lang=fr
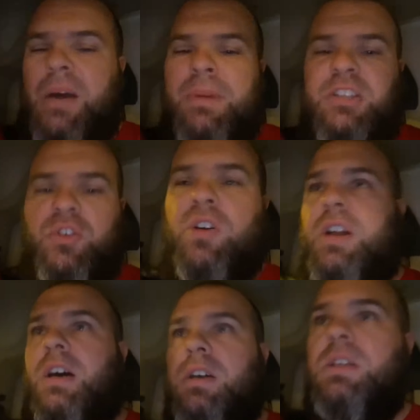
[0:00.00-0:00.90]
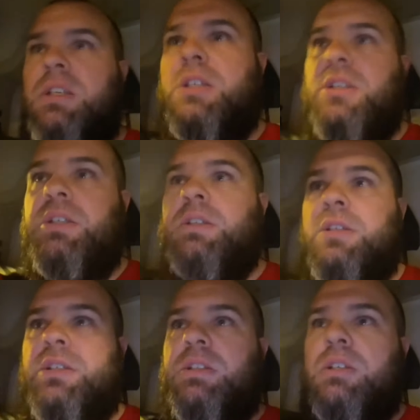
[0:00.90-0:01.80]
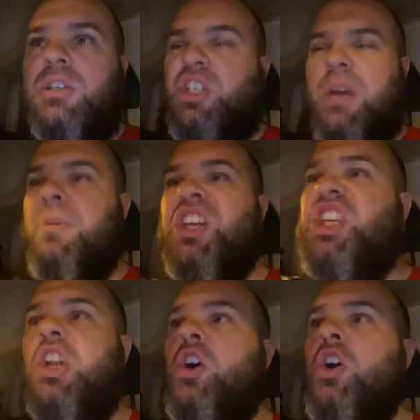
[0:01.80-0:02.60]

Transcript: maintenant, là, jamais je l'ai